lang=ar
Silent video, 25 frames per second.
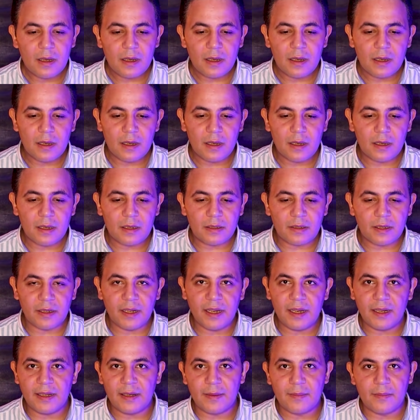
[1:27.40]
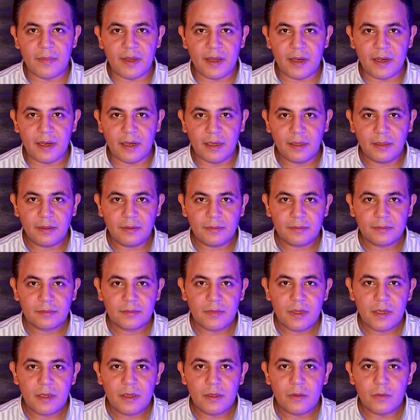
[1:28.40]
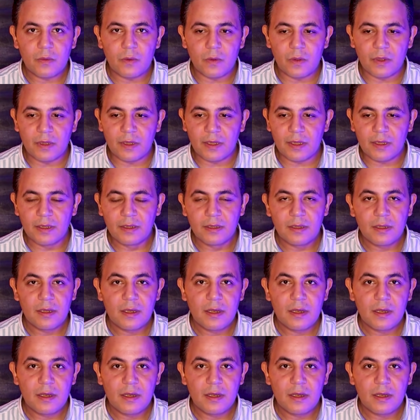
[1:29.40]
آه طلعنا امبارح وقلنا